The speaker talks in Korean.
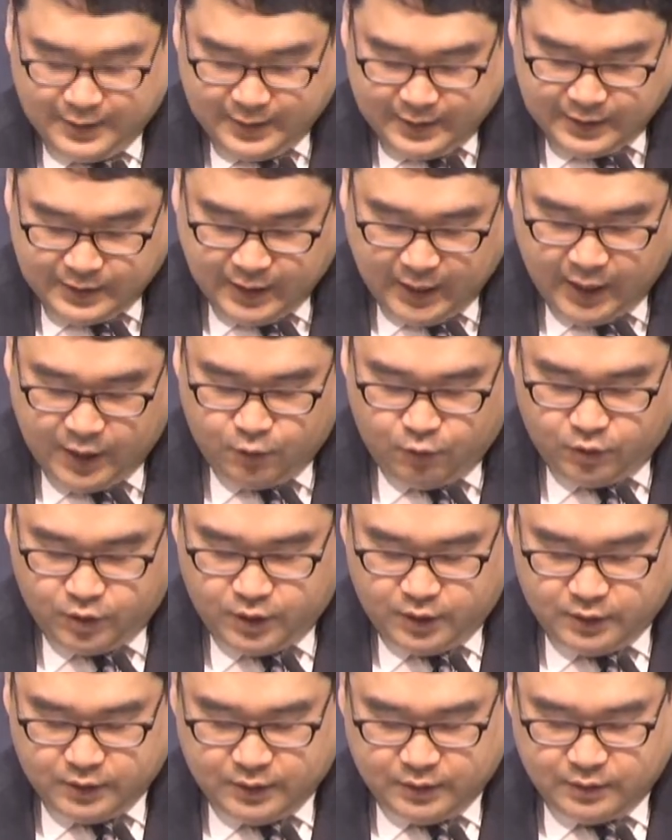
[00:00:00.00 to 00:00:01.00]

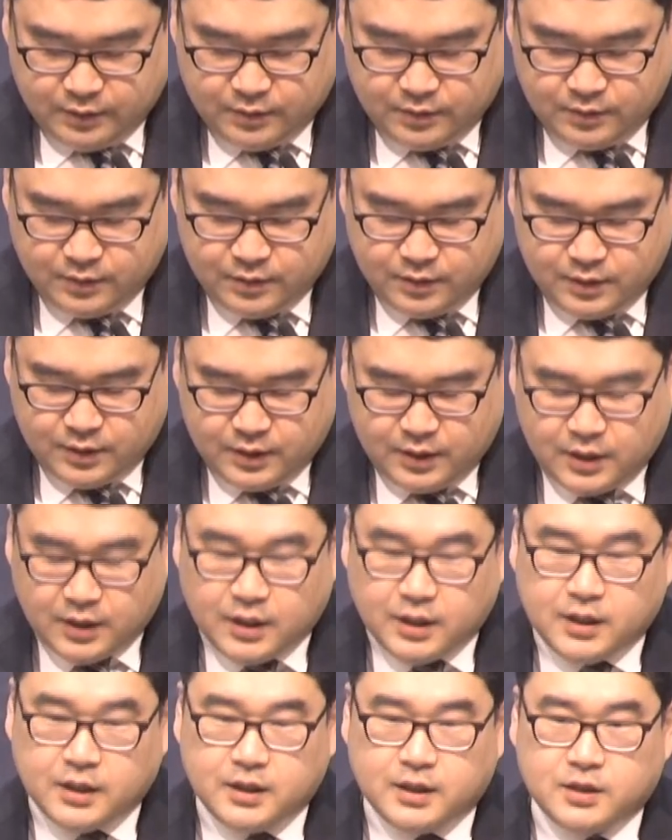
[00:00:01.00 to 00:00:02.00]
야이로는
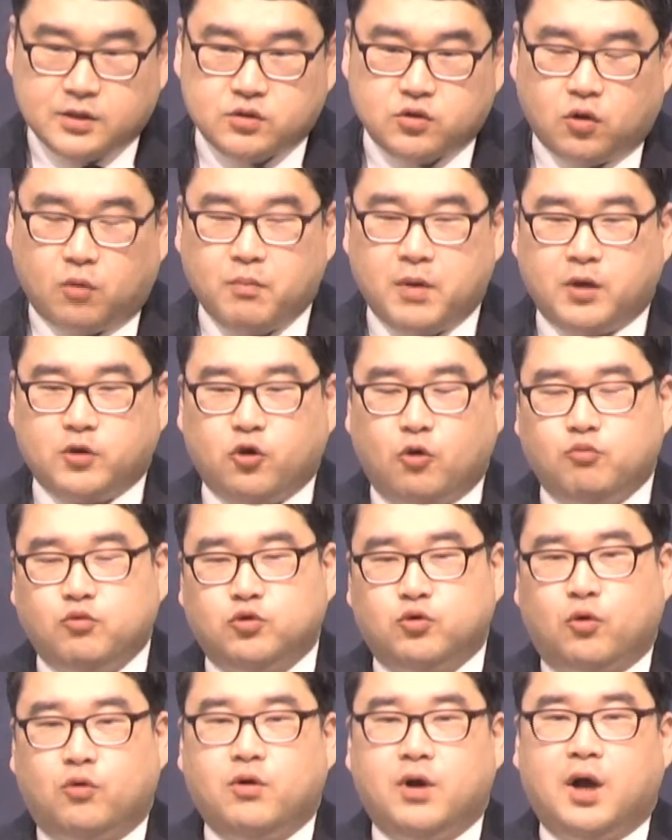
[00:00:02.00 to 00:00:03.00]
정말 너무
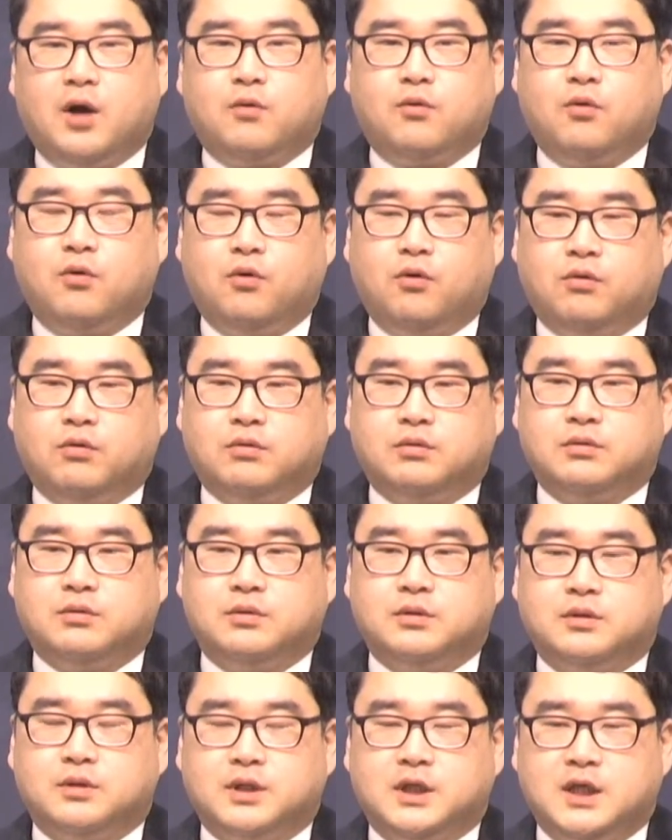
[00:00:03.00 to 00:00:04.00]
놀라고
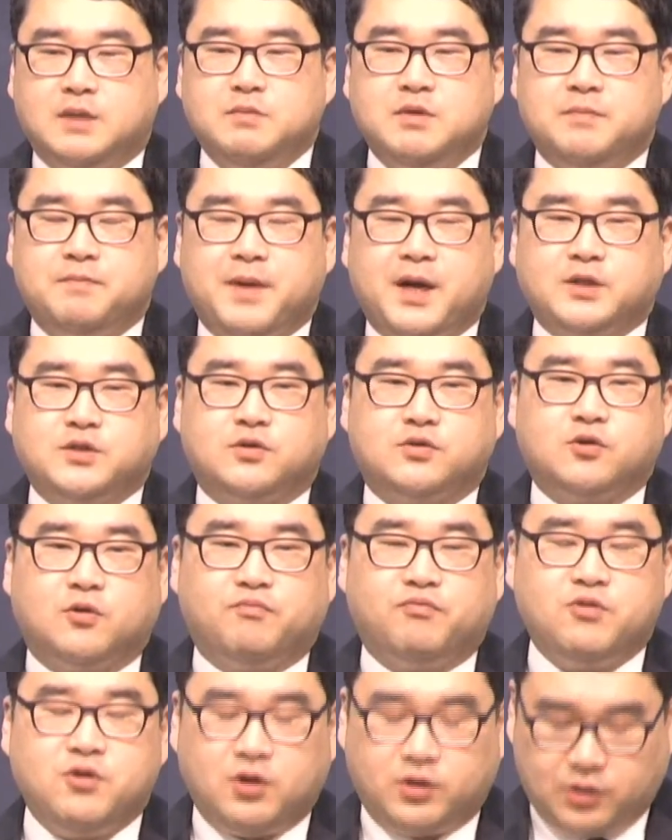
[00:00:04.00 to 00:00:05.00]
힘이 빠져서
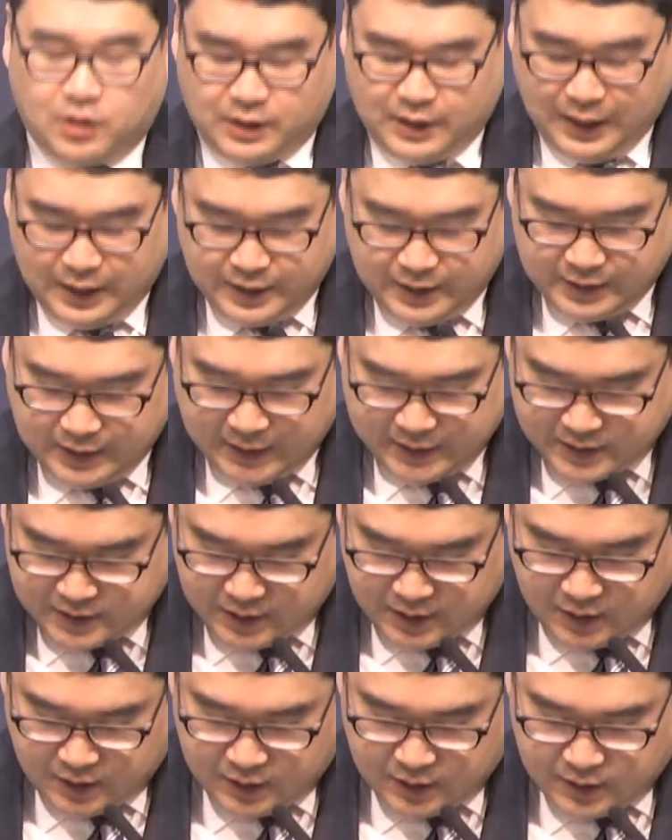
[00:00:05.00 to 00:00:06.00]
풀렸던 다리에
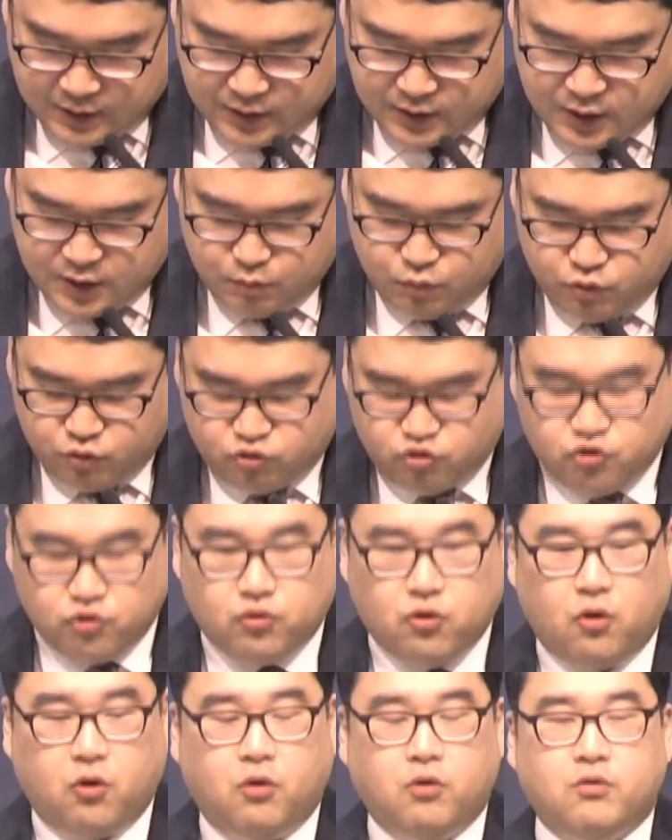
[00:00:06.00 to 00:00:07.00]
다시 힘을
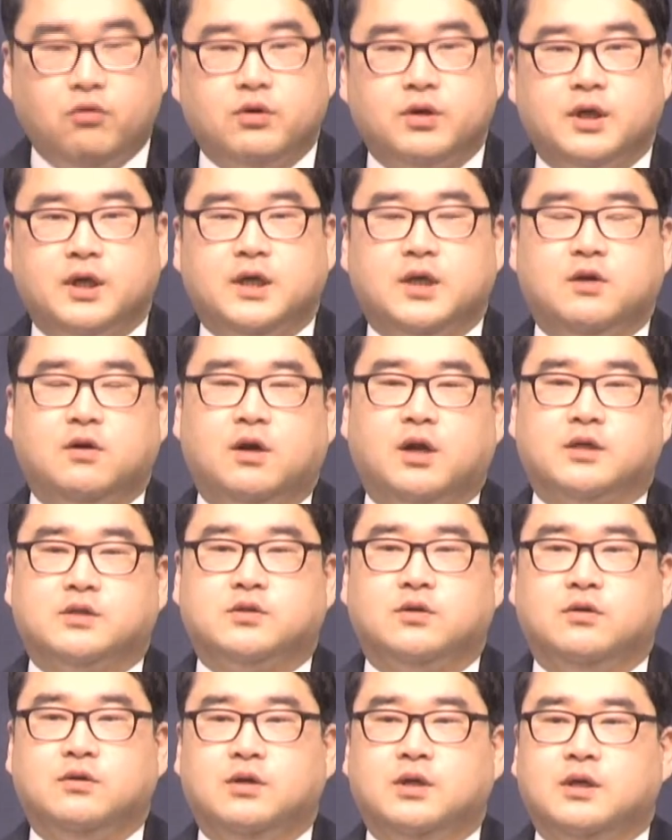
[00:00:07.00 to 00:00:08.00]
주고
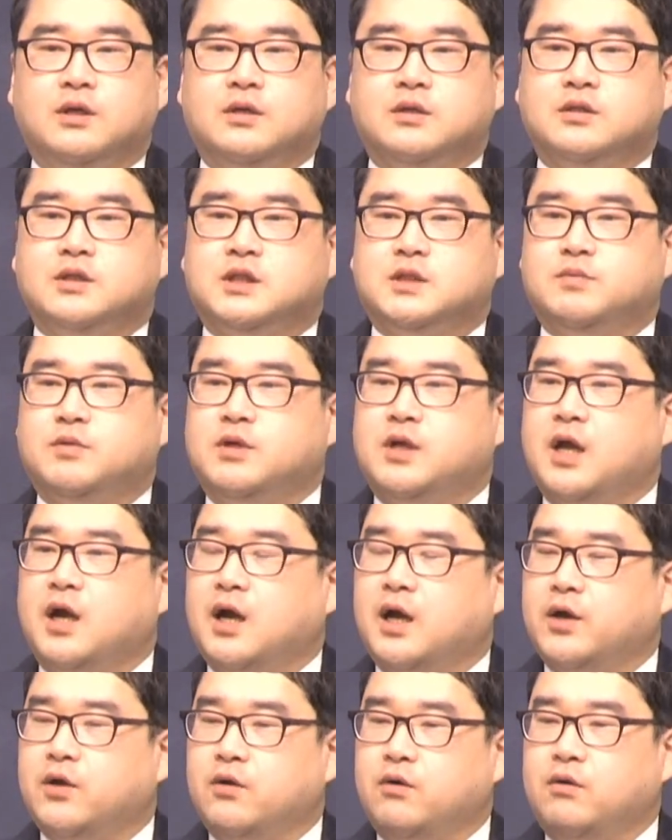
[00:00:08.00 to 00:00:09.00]
일어나서 집을
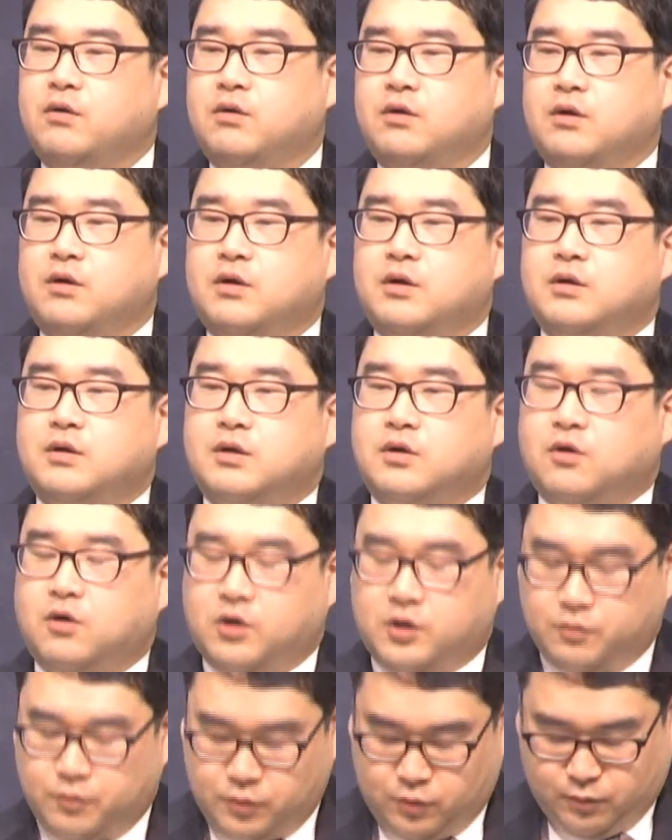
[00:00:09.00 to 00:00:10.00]
향하여
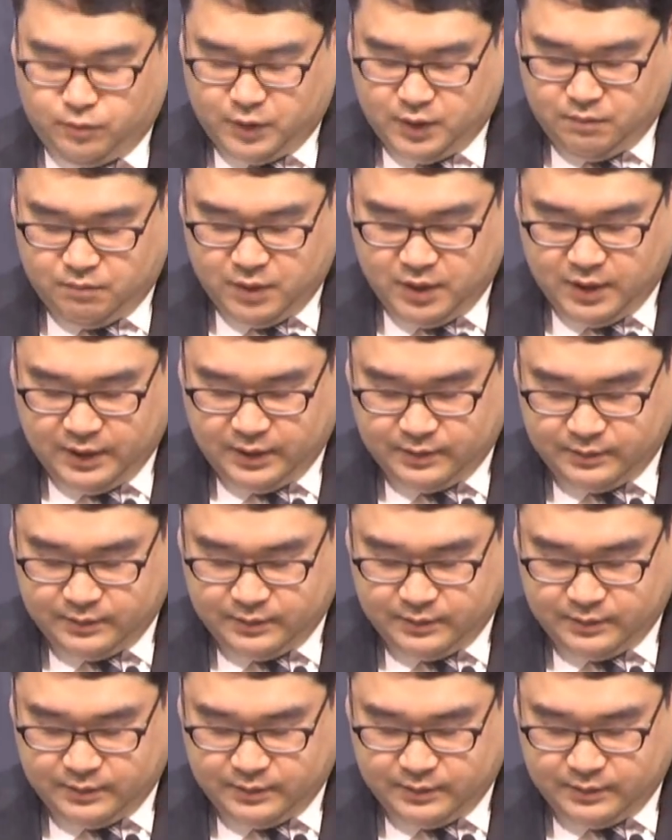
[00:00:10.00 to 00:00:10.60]
걸음을 옮깁니다.